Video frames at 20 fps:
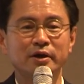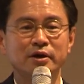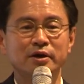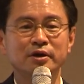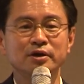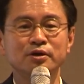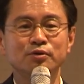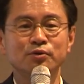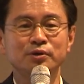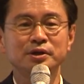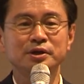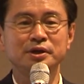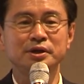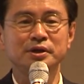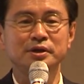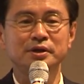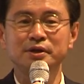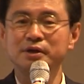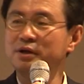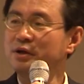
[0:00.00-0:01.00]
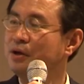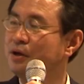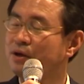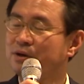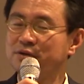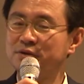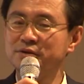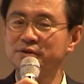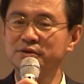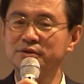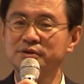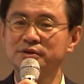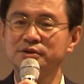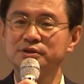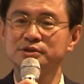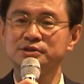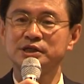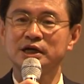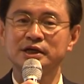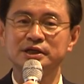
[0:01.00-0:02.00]
의원이
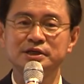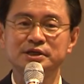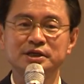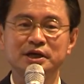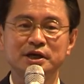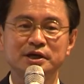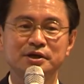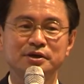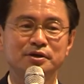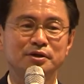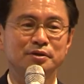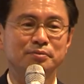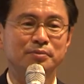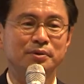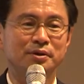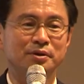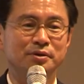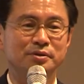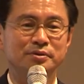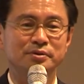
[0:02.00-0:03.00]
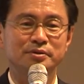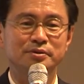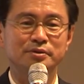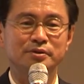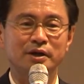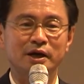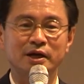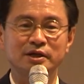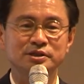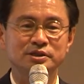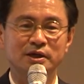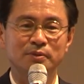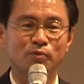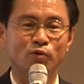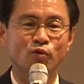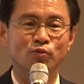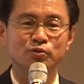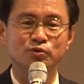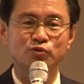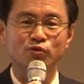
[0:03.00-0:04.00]
그 자기 얘기를 뭐 한참
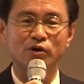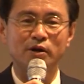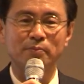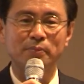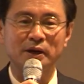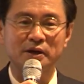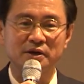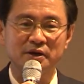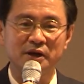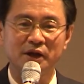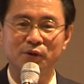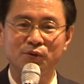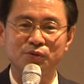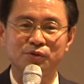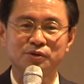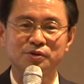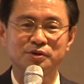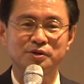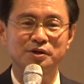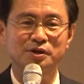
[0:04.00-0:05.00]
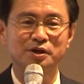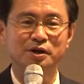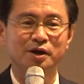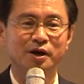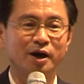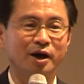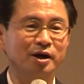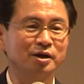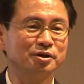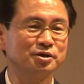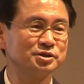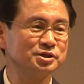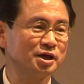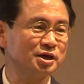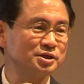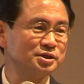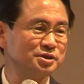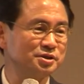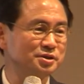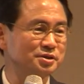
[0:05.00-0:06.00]
5분 동안 발언해 놓고는 아 이거
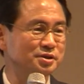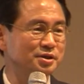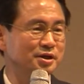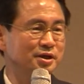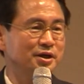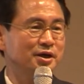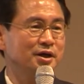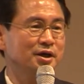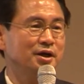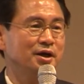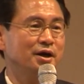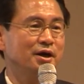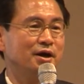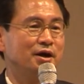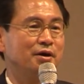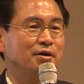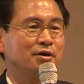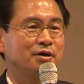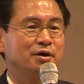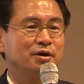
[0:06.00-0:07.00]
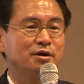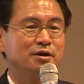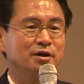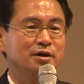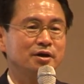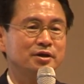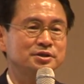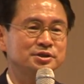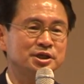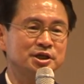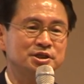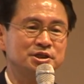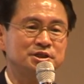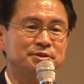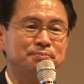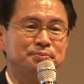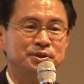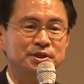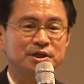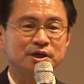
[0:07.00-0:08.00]
사실은 챗
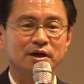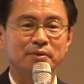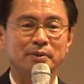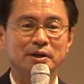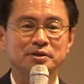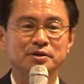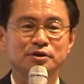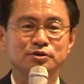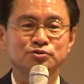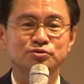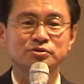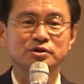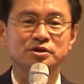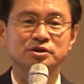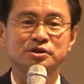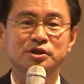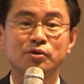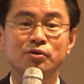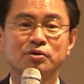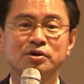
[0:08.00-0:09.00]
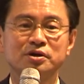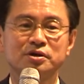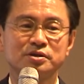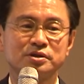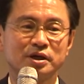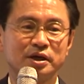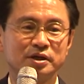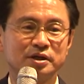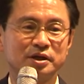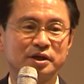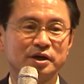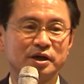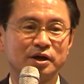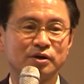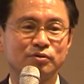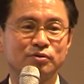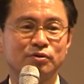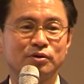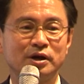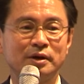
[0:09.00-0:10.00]
GPT가 만들어준 거 그대로 읽었다
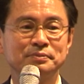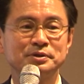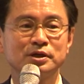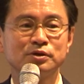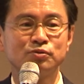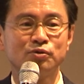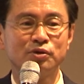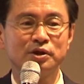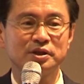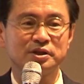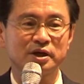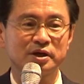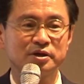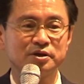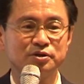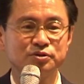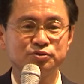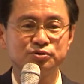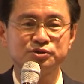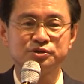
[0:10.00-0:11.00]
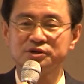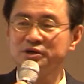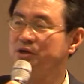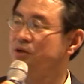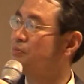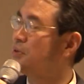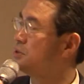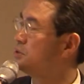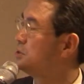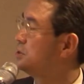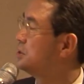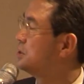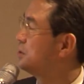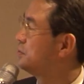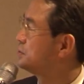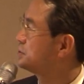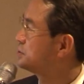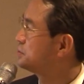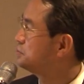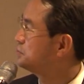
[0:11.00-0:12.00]
이래갖고 깜짝 놀랐다 그런 뉴스가 얼마 전에
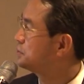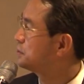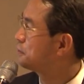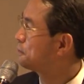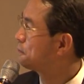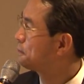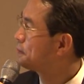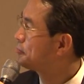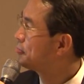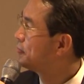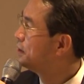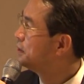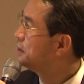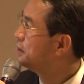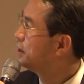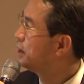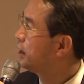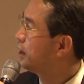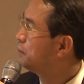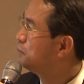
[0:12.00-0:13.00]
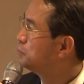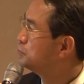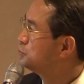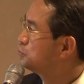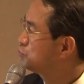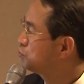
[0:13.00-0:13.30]
나왔습니다. 한번